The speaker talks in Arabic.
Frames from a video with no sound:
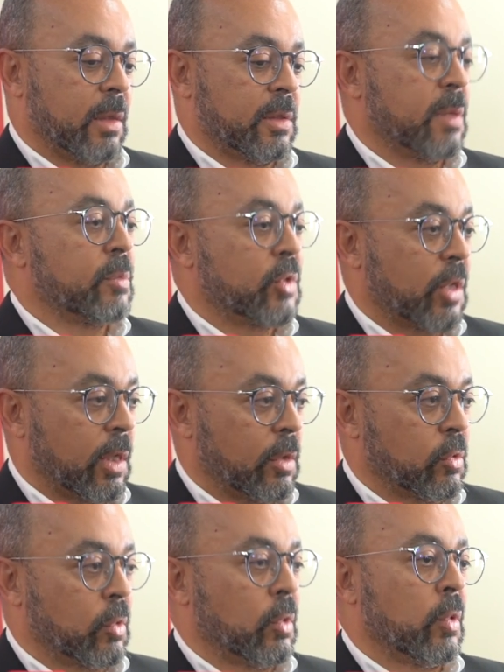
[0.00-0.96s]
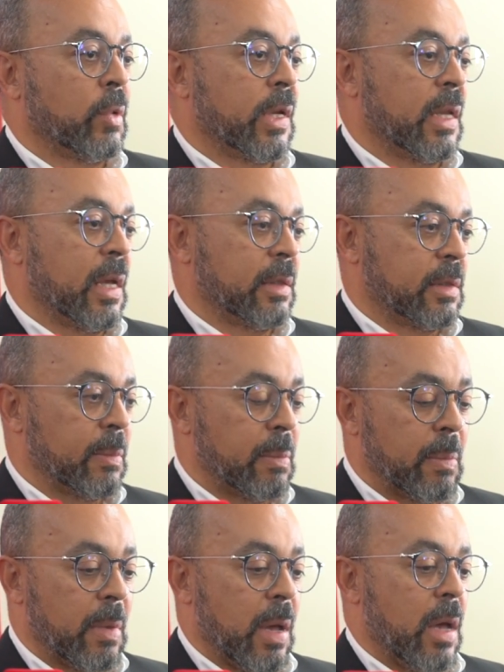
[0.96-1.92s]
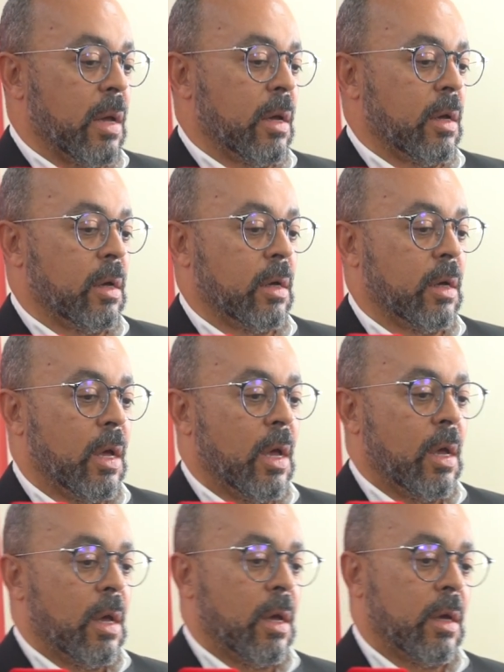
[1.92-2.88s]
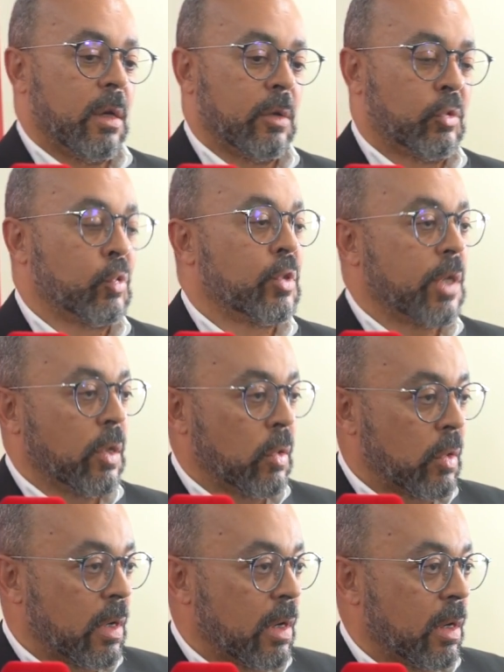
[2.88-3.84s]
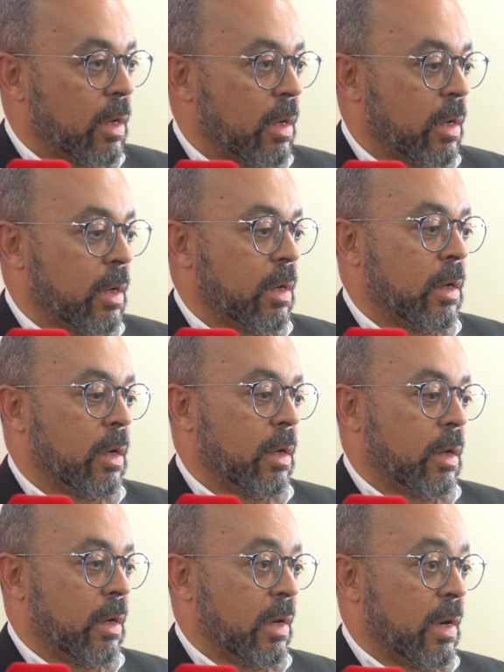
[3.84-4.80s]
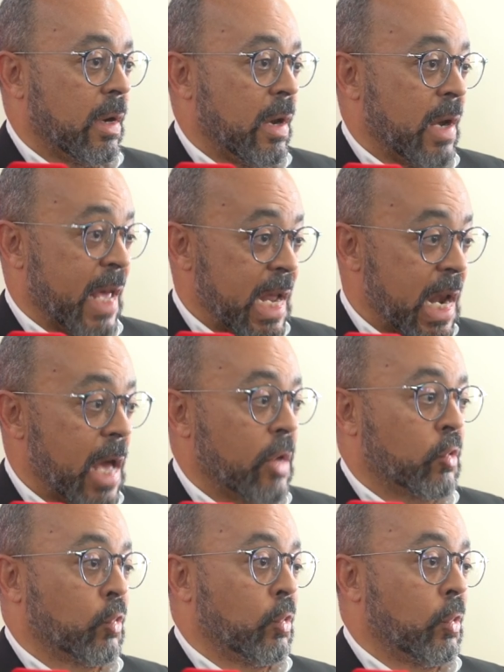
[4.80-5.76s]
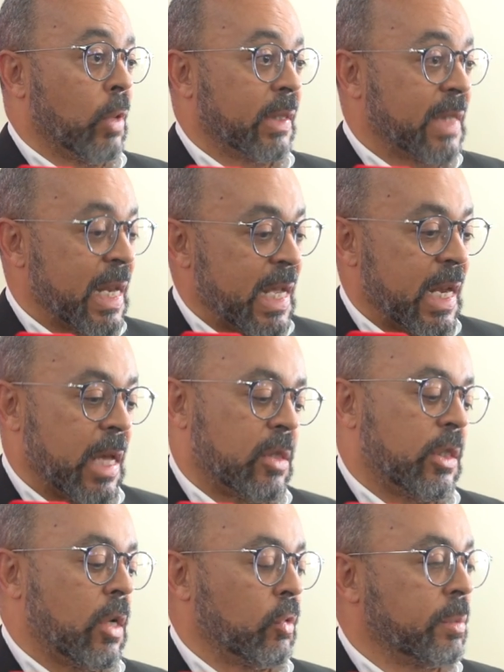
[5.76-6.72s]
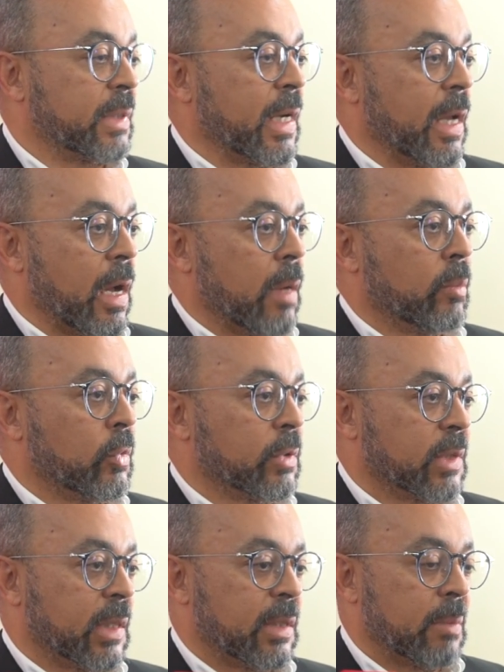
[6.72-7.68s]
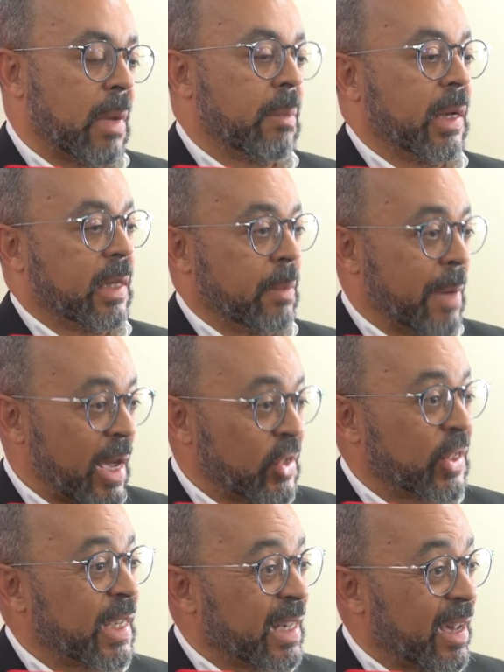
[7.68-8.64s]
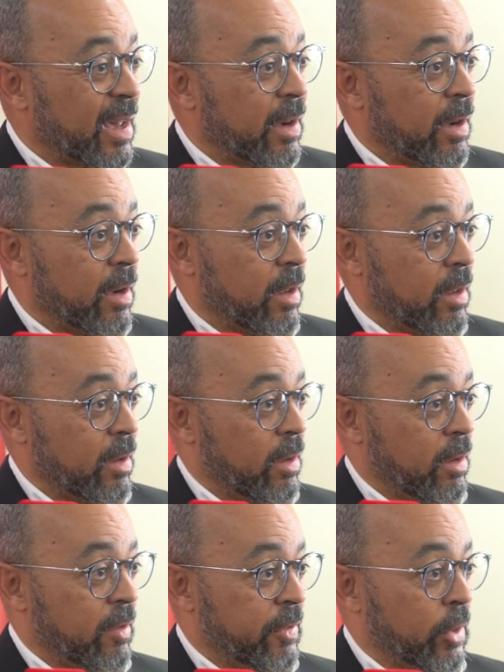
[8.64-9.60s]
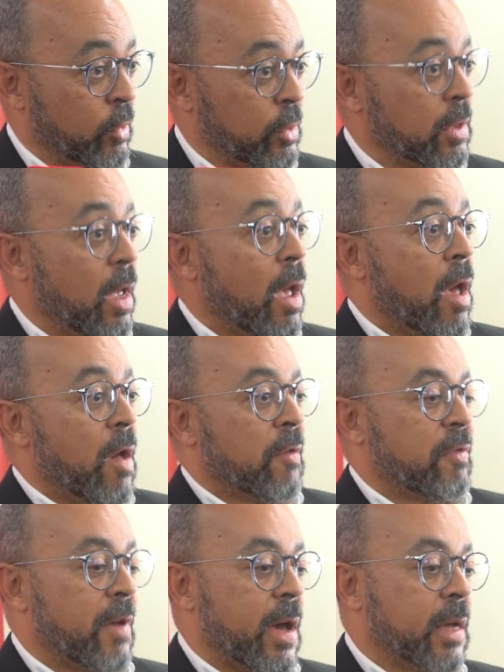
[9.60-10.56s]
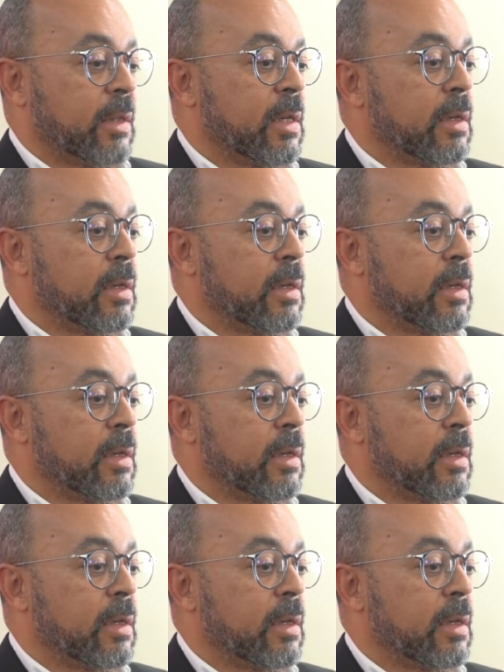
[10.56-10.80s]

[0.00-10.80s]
تم تشخيصه اذا تم آه، توجيهو العلاج وخدا العلاج ديالو بطريقه منتظمه ما كيبقاش كينقل آه، الفيروس فاذا